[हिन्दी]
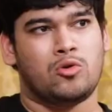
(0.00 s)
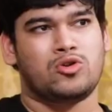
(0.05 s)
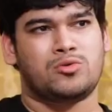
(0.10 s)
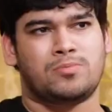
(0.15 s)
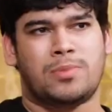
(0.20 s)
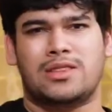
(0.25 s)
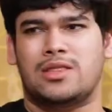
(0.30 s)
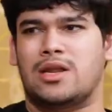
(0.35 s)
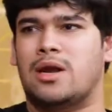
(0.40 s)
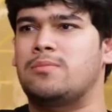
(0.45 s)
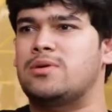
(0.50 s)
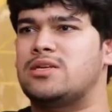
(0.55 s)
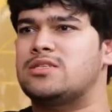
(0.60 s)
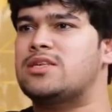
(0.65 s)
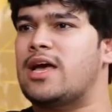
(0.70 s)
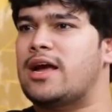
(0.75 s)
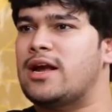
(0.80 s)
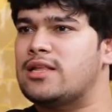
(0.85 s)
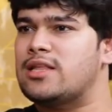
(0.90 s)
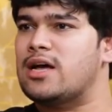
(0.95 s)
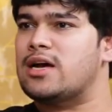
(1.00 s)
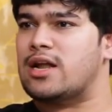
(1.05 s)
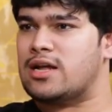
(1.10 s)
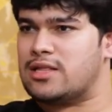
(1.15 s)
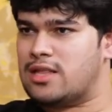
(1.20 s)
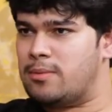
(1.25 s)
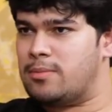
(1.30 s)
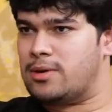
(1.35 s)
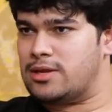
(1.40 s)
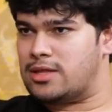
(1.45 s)
आपको कुछ पंद्रह बीस सेकेंड तक
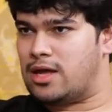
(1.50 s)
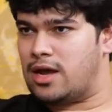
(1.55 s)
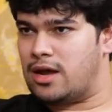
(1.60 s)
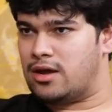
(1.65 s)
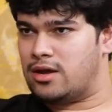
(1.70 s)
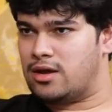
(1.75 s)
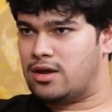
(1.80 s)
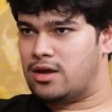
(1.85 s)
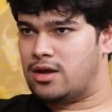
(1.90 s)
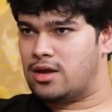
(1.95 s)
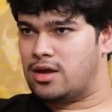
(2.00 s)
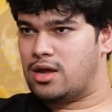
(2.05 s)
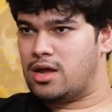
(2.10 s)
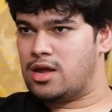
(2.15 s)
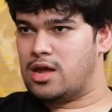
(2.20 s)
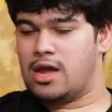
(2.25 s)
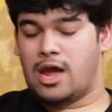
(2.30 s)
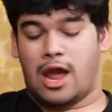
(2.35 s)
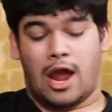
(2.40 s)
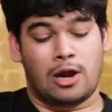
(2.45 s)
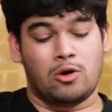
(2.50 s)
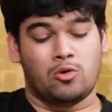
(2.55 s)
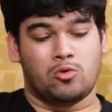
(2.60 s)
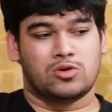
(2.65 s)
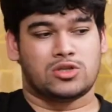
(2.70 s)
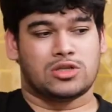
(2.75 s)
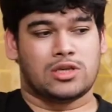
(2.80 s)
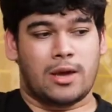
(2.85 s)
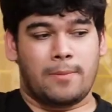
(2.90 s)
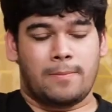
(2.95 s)
रखना पड़ता है एंड
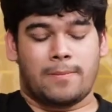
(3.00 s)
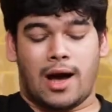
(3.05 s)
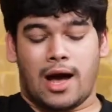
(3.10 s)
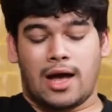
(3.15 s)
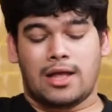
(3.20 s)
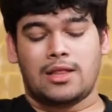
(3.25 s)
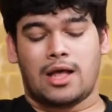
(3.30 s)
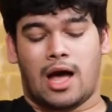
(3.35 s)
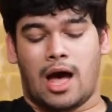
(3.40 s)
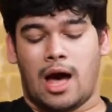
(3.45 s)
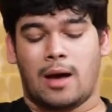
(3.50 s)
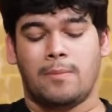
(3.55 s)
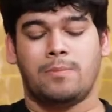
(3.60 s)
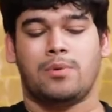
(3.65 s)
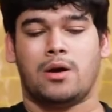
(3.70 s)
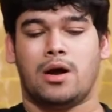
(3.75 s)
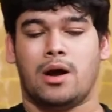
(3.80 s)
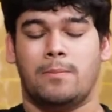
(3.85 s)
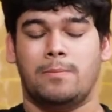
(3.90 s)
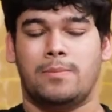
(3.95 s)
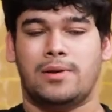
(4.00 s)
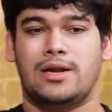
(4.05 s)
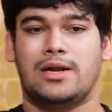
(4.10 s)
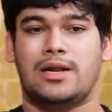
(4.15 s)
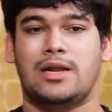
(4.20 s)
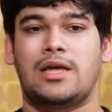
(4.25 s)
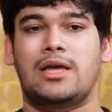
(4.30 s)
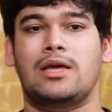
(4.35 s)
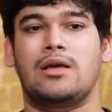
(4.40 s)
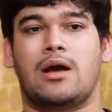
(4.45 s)
उसके बाद आप
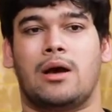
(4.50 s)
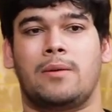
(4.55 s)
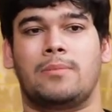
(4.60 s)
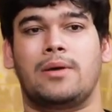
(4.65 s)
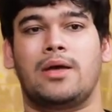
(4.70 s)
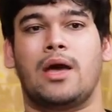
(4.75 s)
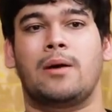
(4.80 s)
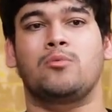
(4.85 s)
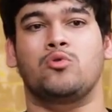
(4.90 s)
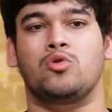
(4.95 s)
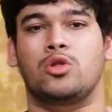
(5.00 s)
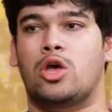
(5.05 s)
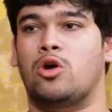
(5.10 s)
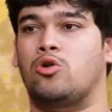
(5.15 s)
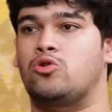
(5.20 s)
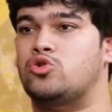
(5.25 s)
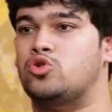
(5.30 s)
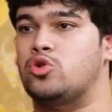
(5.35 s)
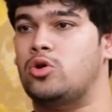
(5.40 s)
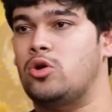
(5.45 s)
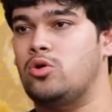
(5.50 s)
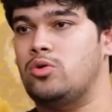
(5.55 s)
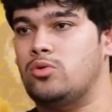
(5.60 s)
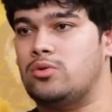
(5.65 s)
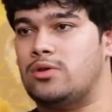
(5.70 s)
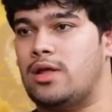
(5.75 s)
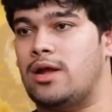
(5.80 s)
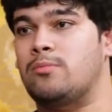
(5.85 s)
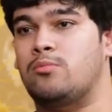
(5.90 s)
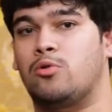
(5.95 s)
कंप्लीटली अभी आप उनके हो चुके
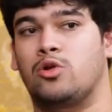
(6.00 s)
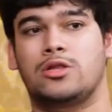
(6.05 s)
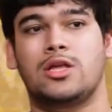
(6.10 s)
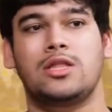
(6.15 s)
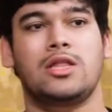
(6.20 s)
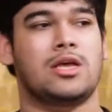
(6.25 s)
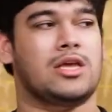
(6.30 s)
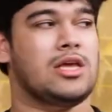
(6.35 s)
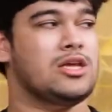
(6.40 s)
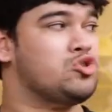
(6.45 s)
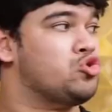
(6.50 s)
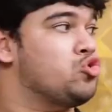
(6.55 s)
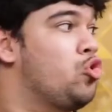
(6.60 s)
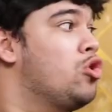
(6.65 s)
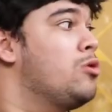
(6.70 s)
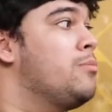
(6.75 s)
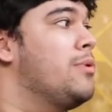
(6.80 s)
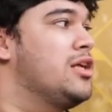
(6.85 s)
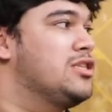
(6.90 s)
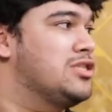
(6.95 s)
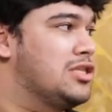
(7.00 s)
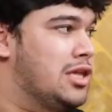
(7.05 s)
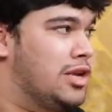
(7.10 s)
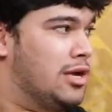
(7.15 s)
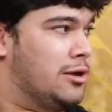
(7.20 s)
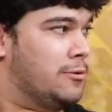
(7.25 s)
हो दैट बोलते हैं ना कि सोल भेज